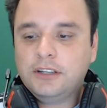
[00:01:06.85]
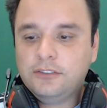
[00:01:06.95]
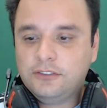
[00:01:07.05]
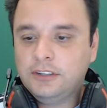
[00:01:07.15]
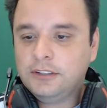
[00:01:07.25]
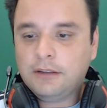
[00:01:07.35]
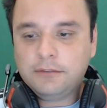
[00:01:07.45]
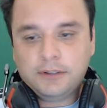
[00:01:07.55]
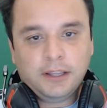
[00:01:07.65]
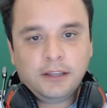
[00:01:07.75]
a Steam
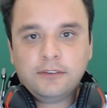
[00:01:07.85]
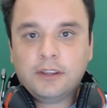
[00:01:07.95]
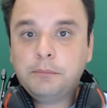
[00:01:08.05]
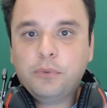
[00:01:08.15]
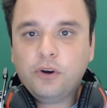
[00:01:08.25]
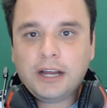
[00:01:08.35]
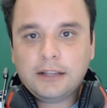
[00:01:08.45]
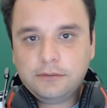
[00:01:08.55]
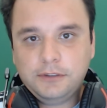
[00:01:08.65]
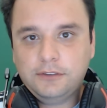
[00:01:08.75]
deve ter
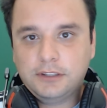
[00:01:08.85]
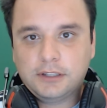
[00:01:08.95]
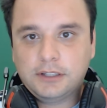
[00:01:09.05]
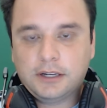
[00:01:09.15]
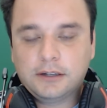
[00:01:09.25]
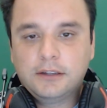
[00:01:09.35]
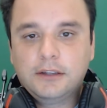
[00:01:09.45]
extrapolado a visita dela.